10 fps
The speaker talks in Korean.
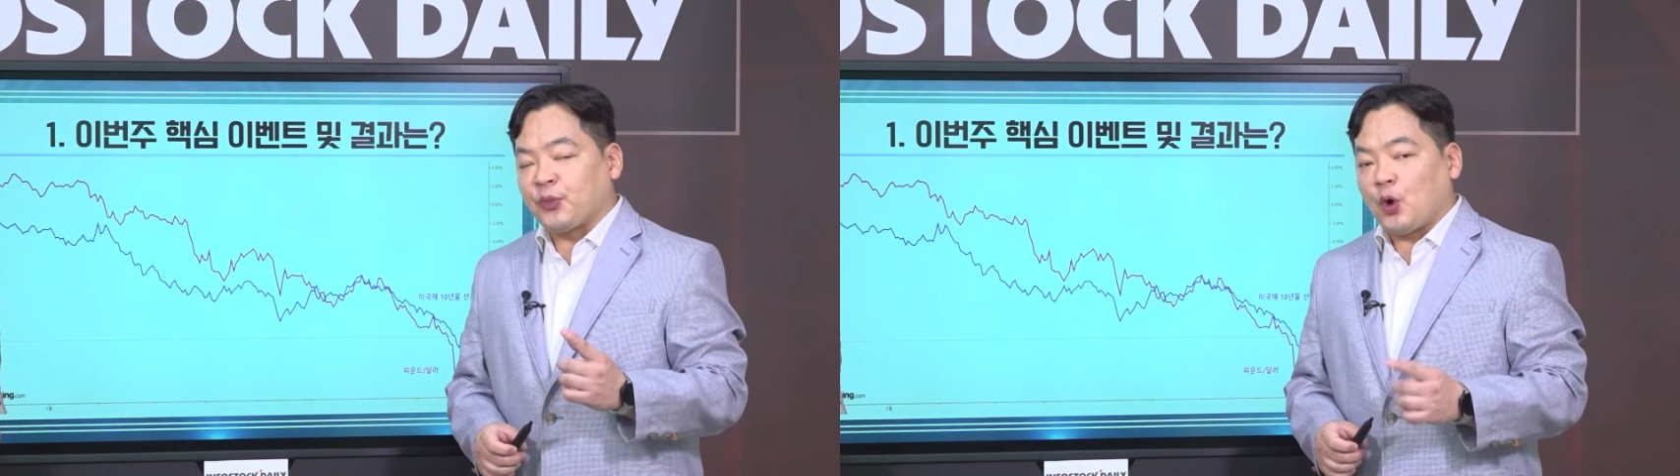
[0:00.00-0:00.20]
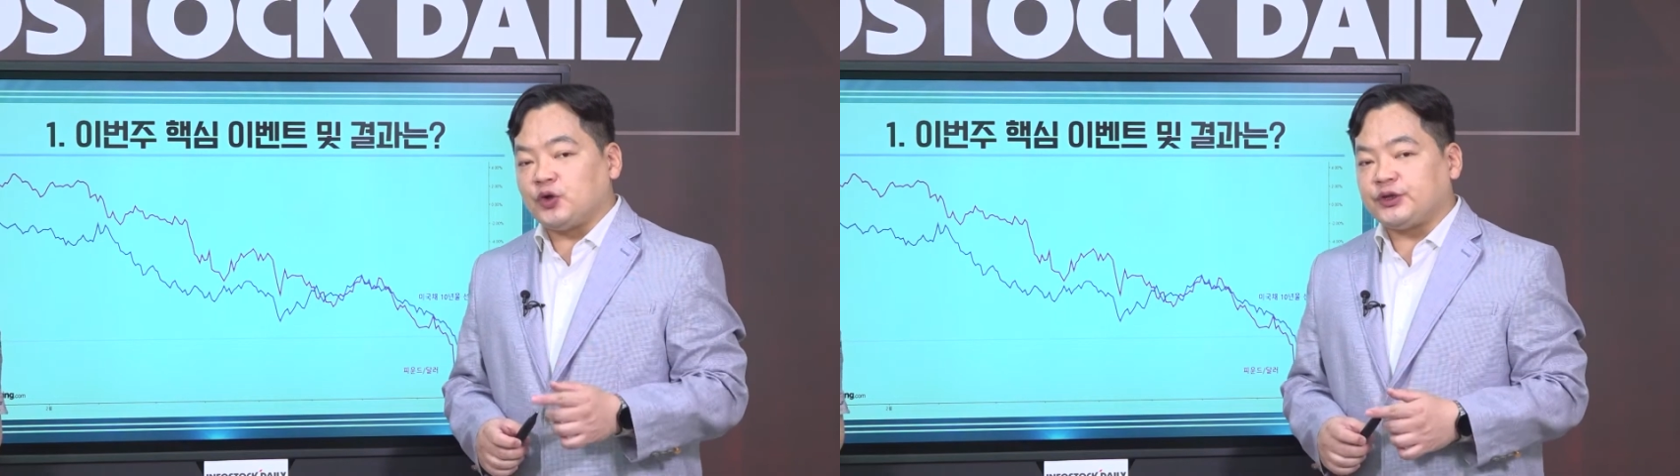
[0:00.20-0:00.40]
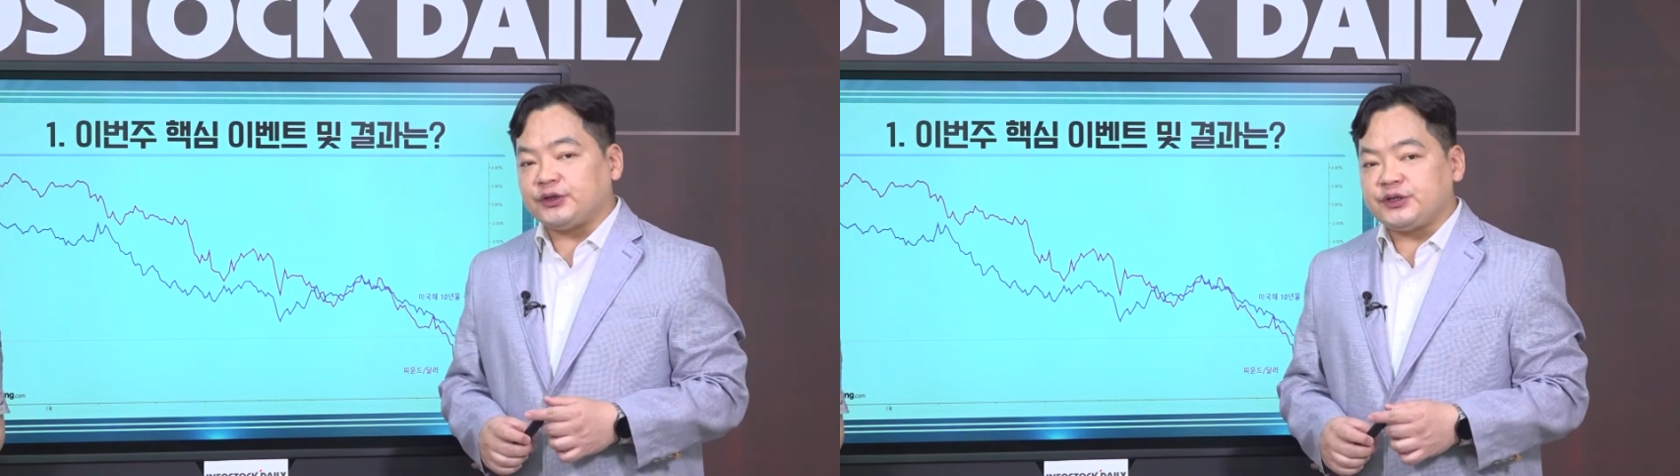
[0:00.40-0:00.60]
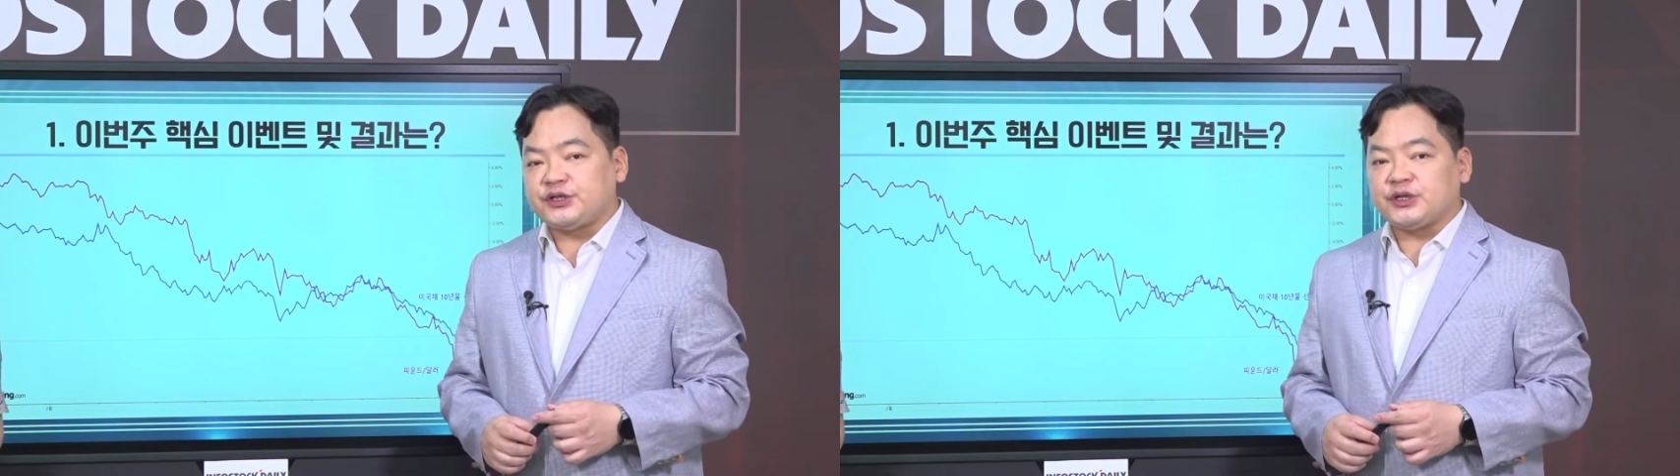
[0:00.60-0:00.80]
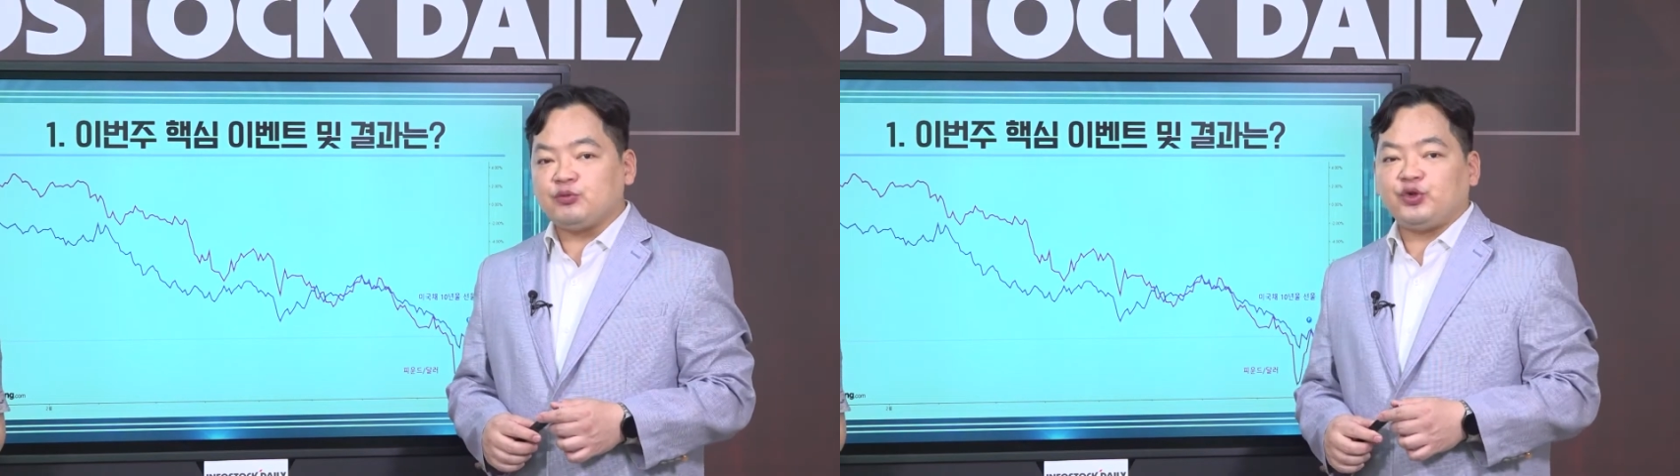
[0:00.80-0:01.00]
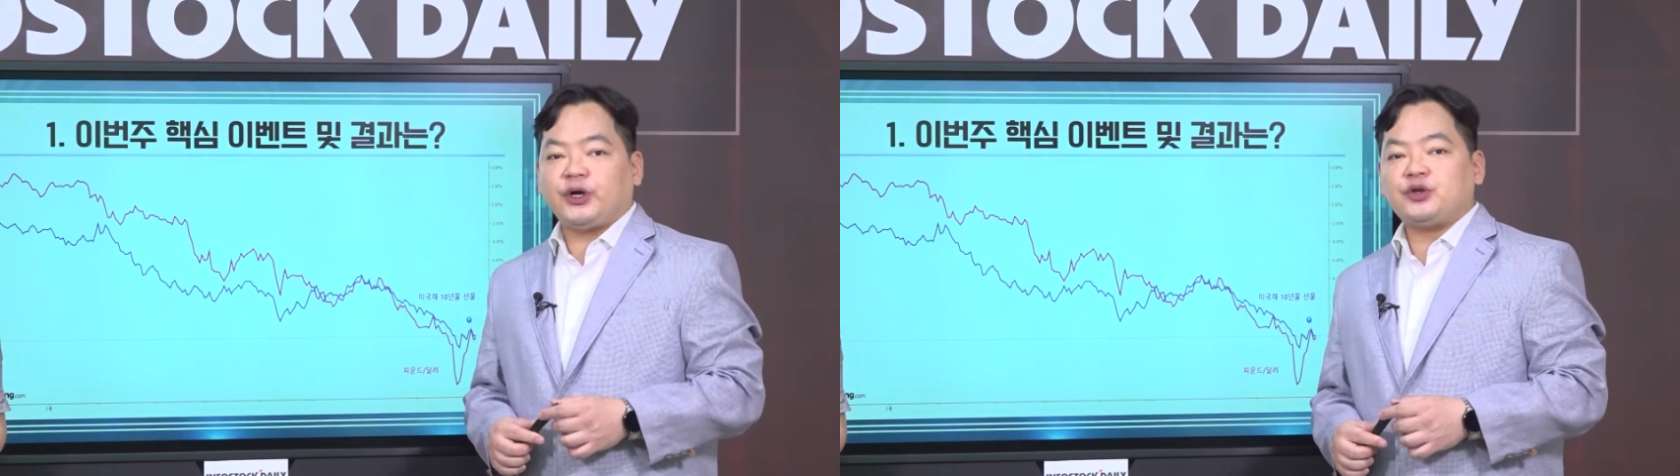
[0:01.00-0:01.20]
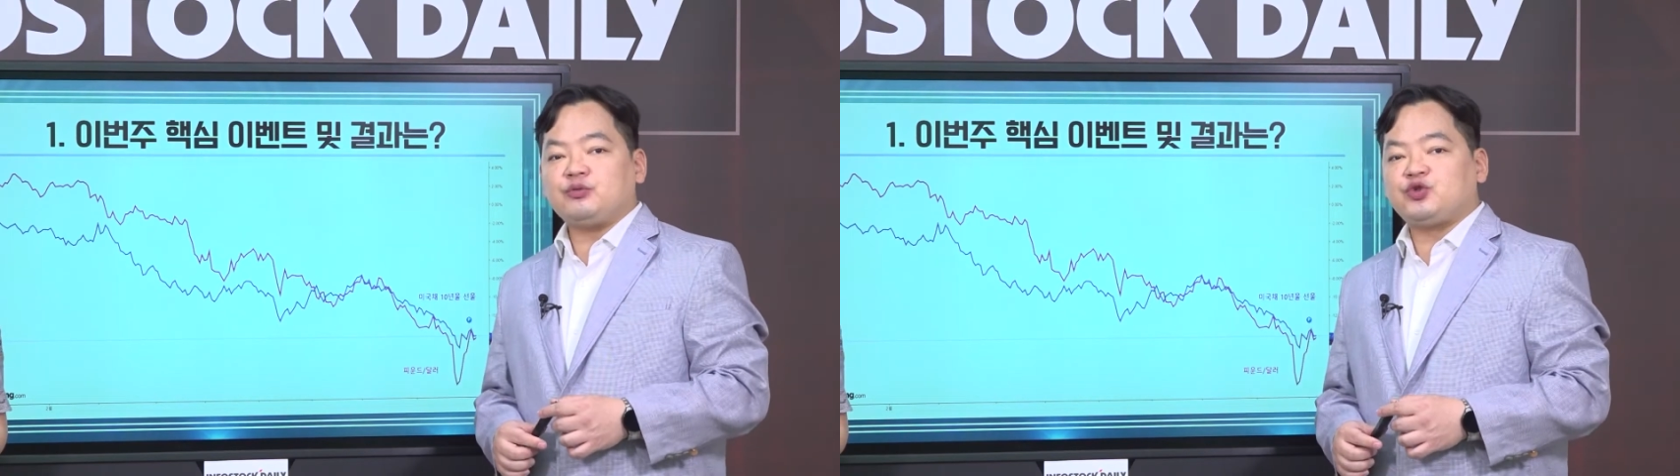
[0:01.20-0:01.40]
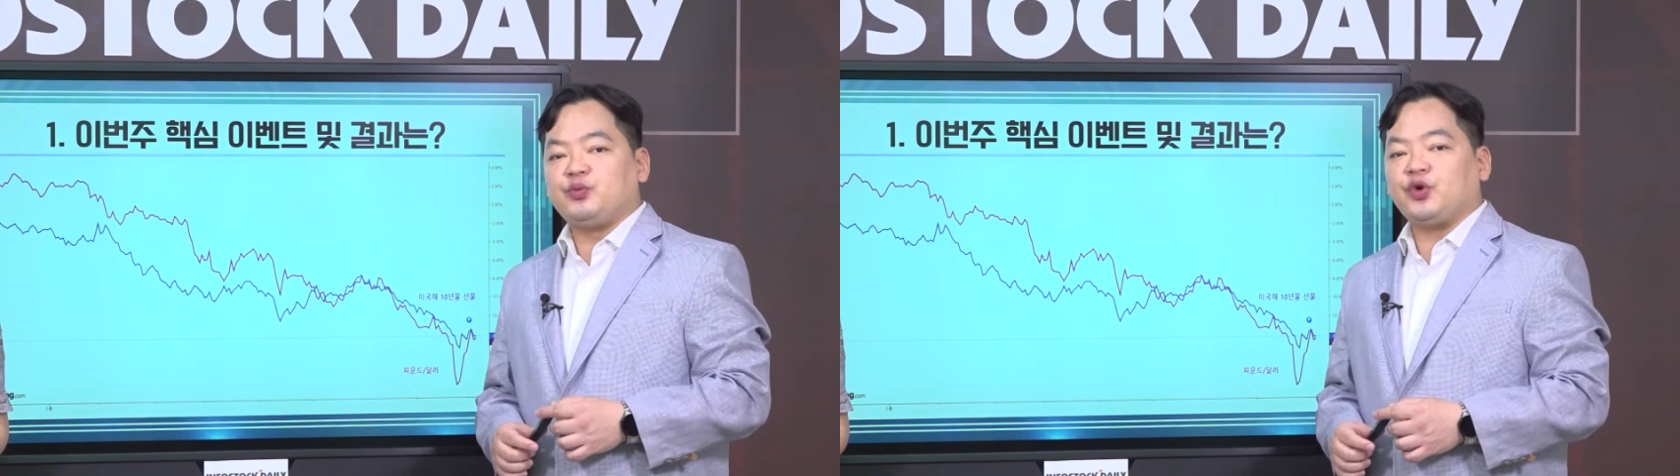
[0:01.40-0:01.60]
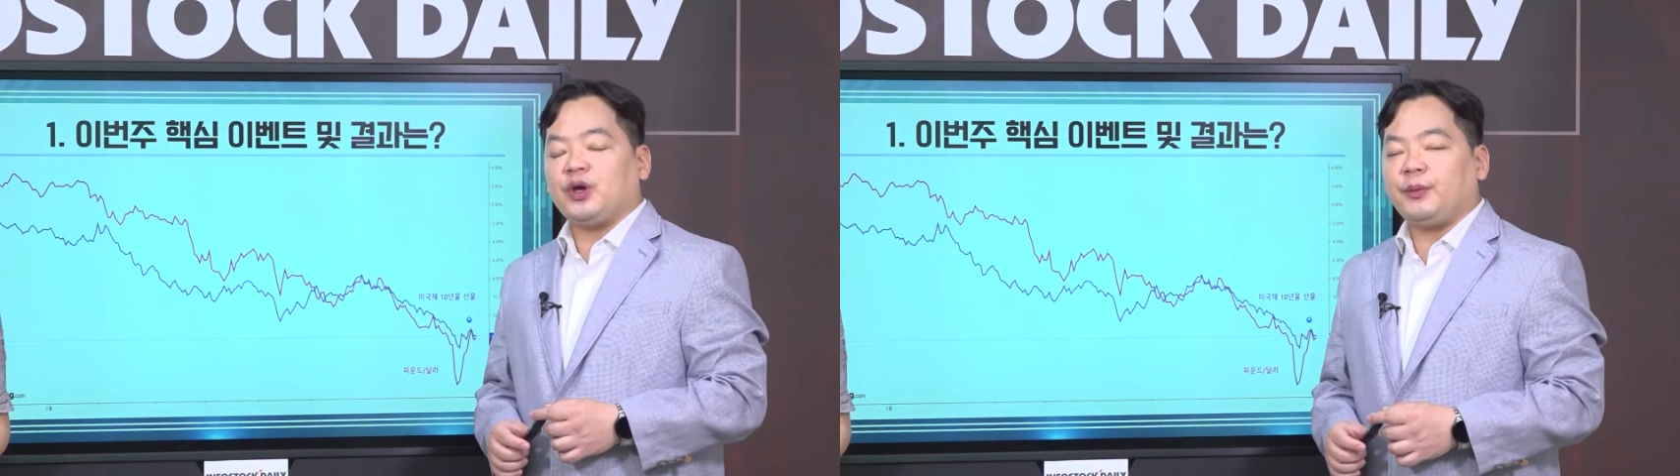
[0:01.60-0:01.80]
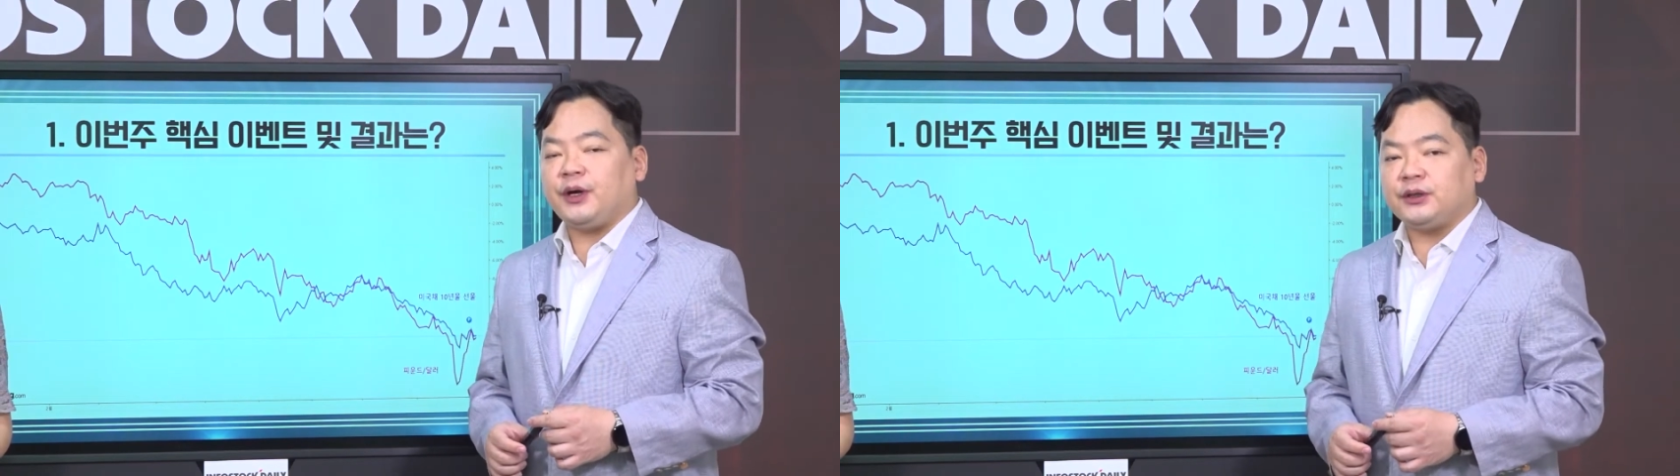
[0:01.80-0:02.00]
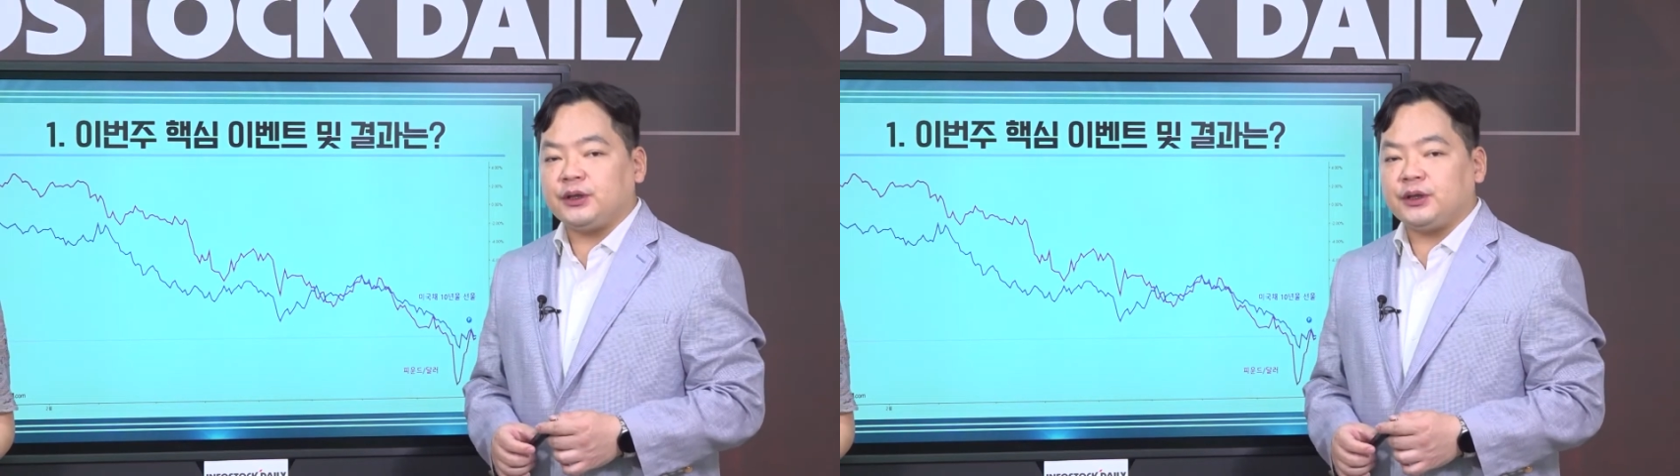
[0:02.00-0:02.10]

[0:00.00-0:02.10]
어쨌든 지금 우리가 좀 주목해 봐야